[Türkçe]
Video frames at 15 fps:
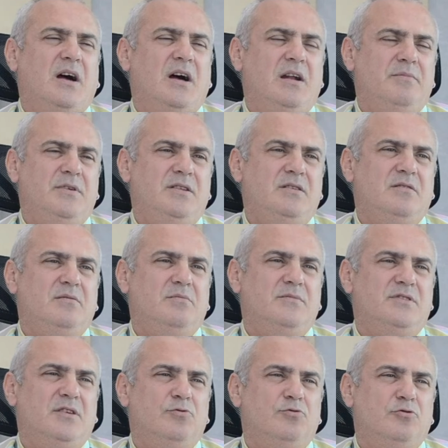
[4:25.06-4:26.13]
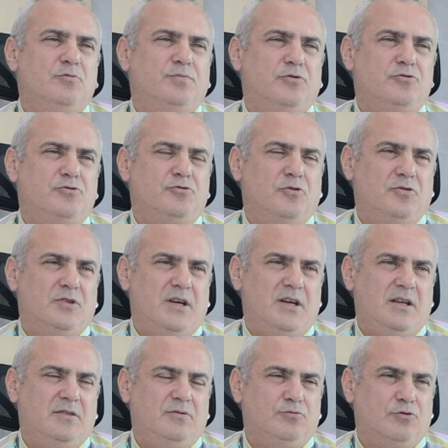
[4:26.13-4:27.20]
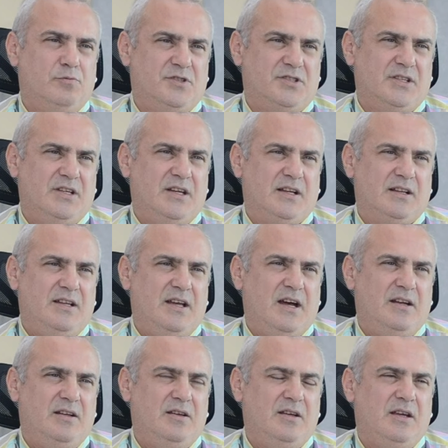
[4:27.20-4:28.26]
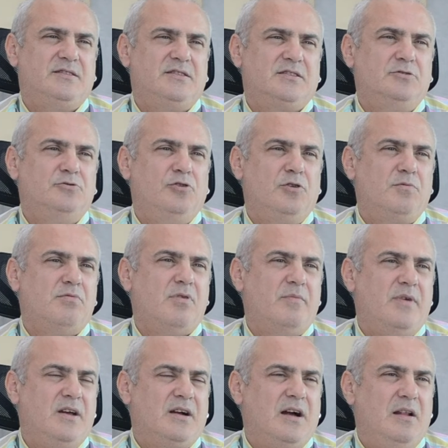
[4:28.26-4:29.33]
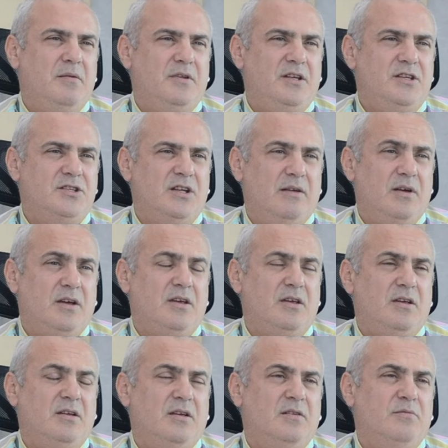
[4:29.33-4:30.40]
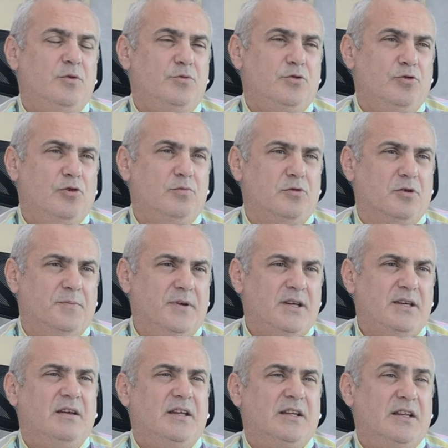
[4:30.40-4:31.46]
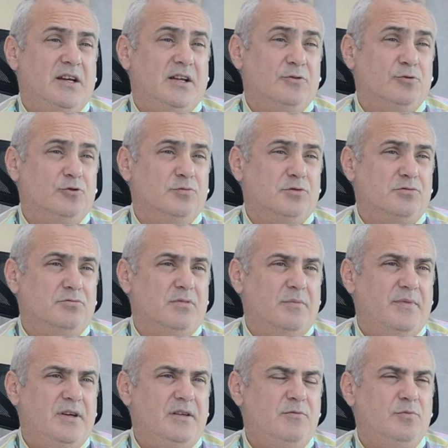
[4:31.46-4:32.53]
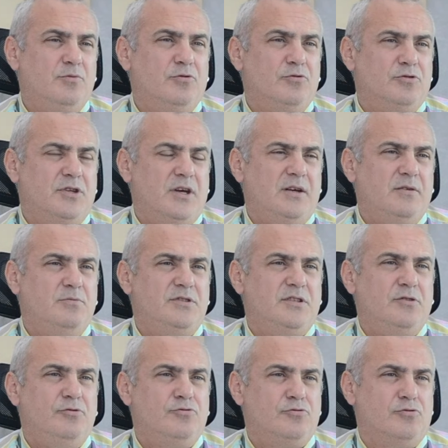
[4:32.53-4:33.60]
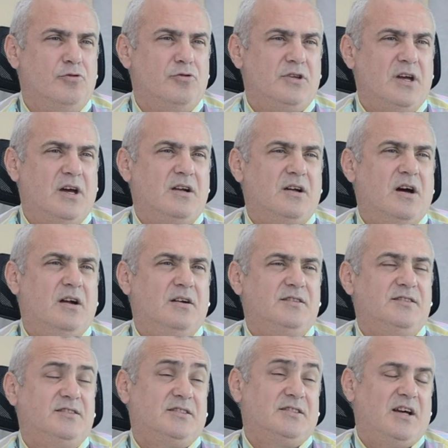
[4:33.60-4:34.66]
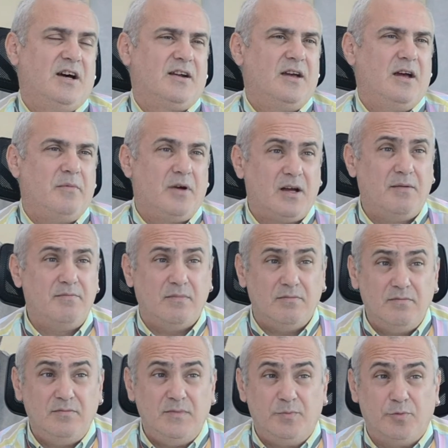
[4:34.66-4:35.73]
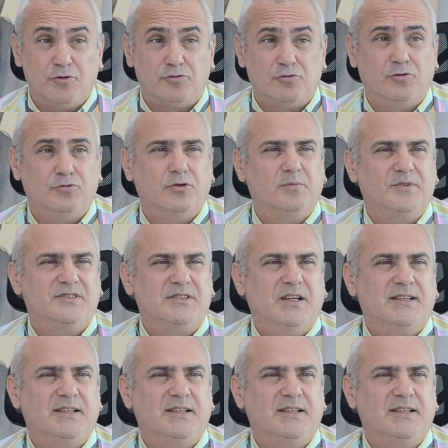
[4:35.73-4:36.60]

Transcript: kalbin bize uygun pozisyonda durması gerekli. Yani sırtı dönük bir bebeğin kalbini incelemek mümkün olmuyor pek. Ya da yan durmuş bir bebeği. Mümkünse bize yüzü dönük yani karnı sırtı arkaya bakan bir pozisyonda olması